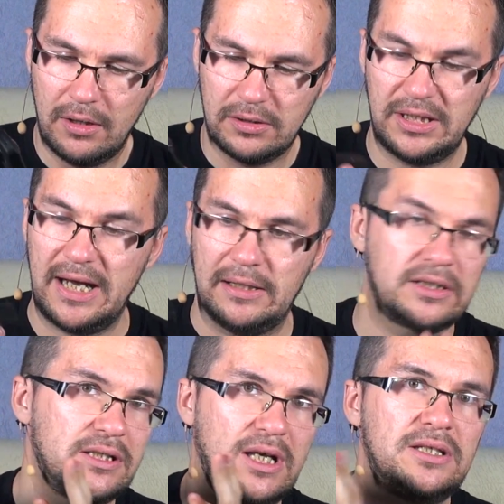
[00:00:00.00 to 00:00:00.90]
Да,
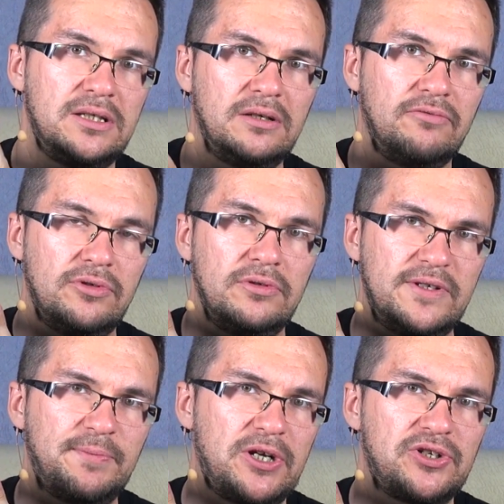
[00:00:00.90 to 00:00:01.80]
кстати, вы, вы
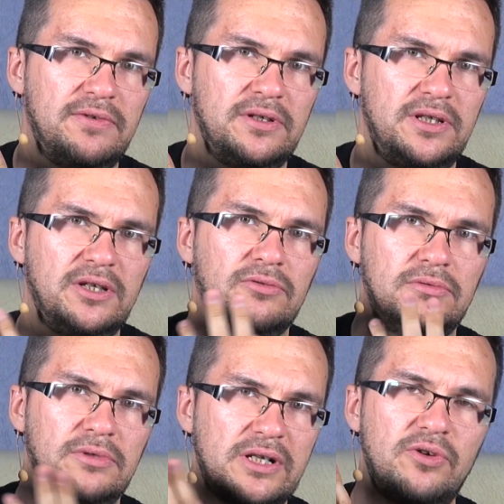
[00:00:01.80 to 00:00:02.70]
спрашивали,
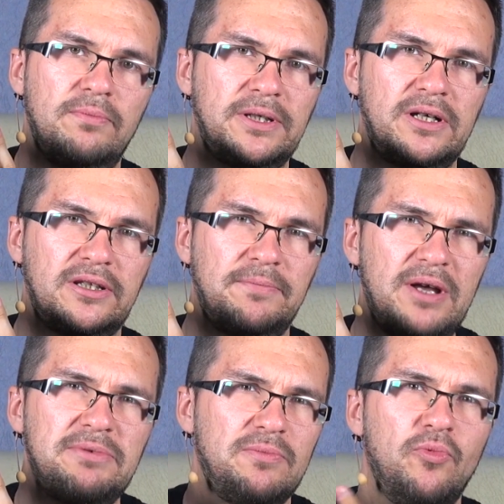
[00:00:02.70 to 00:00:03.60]
нету разъема под карты
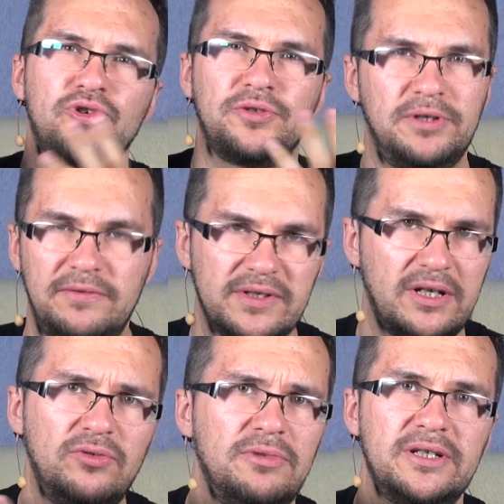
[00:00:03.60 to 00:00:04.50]
памяти, может быть, вы
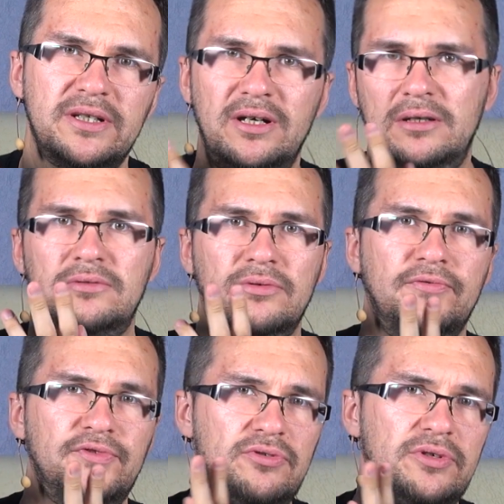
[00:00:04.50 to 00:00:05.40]
задумались, да, то
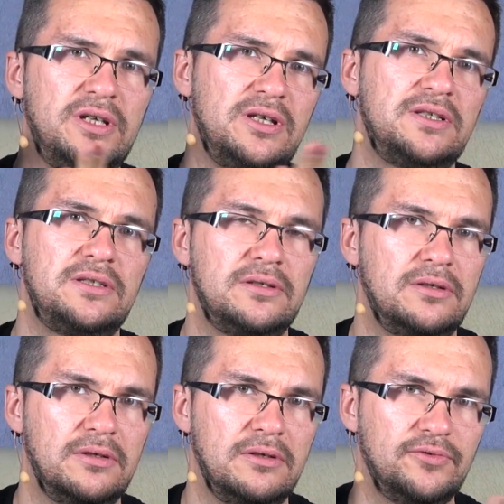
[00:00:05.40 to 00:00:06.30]
все есть
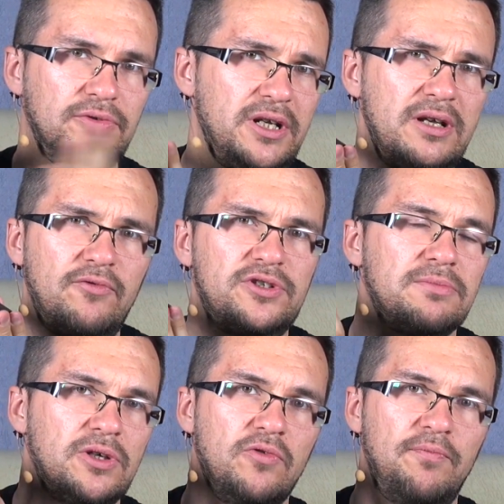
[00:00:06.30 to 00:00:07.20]
э, внутри,
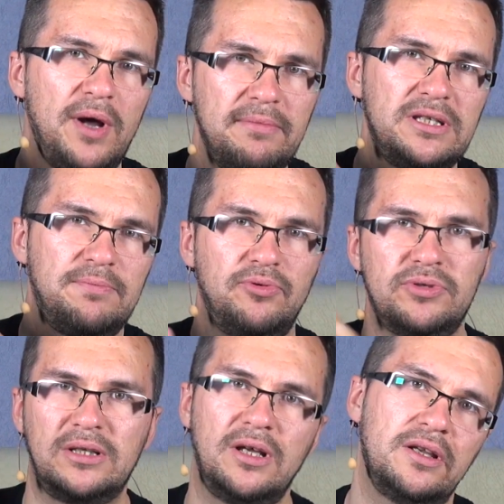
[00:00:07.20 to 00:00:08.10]
8 гигов памяти,
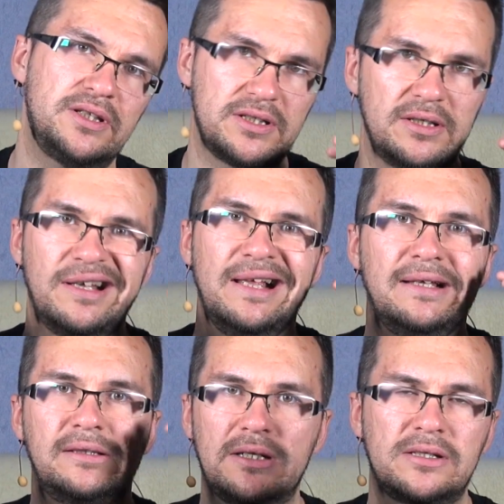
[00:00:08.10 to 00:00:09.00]
плюс она, естественно,
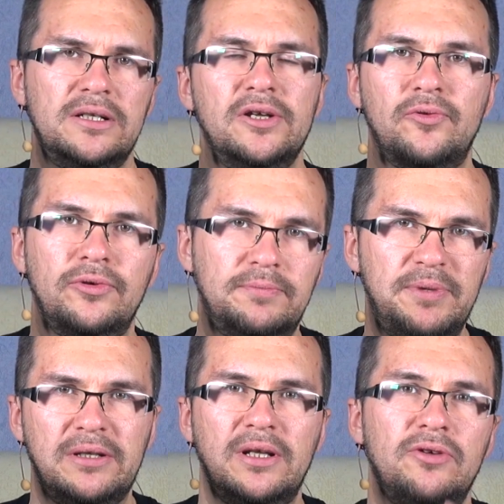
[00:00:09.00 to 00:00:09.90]
транслирует,
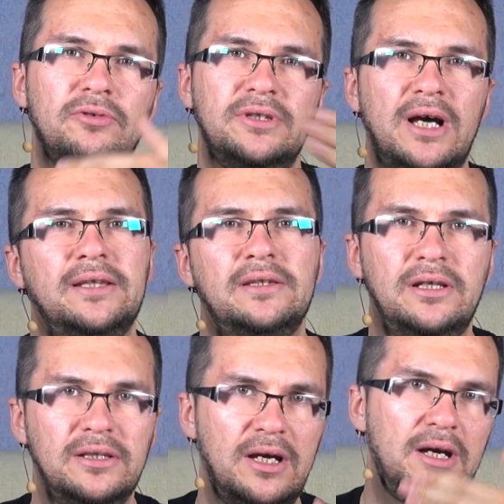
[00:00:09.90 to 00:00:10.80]
передает
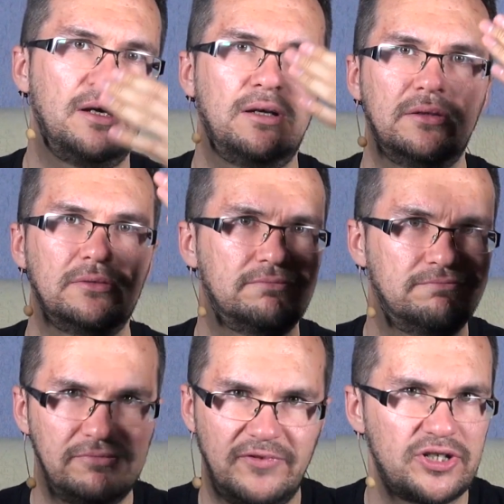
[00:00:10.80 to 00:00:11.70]
данные на
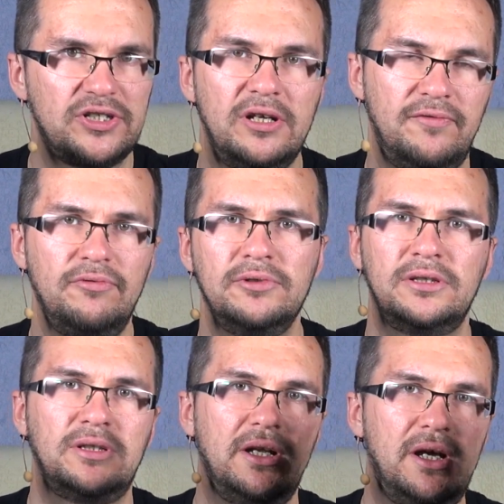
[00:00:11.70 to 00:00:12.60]
ваш телефон,
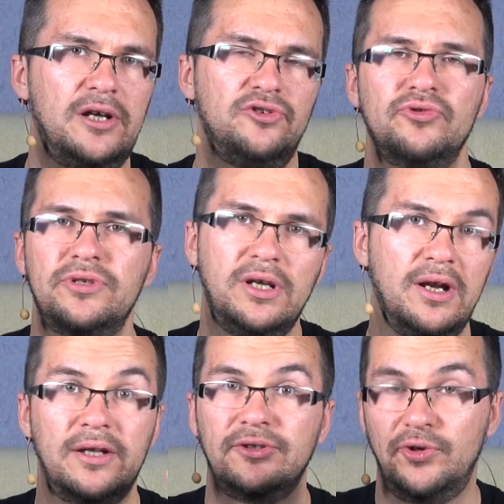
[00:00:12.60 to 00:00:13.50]
это или iOS,
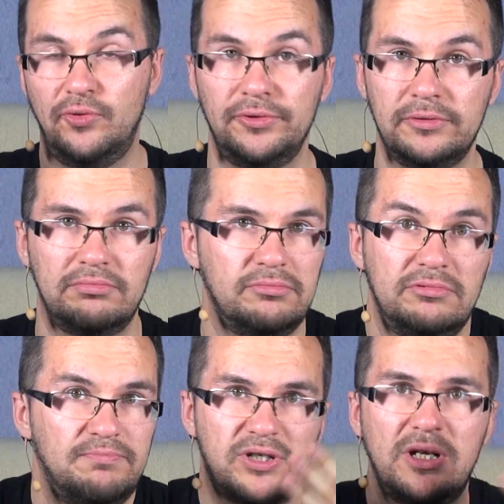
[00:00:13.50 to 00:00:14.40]
или Android.
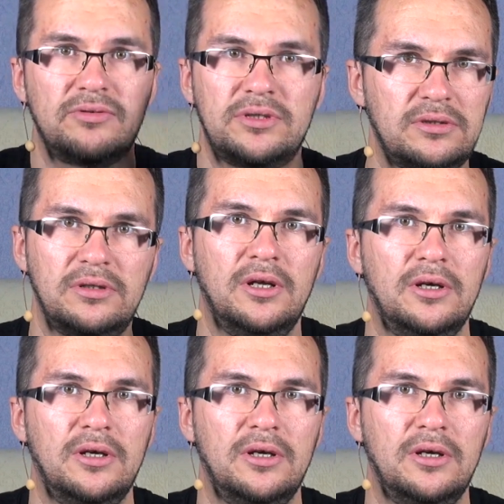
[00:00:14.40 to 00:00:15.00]
Пожалуйста,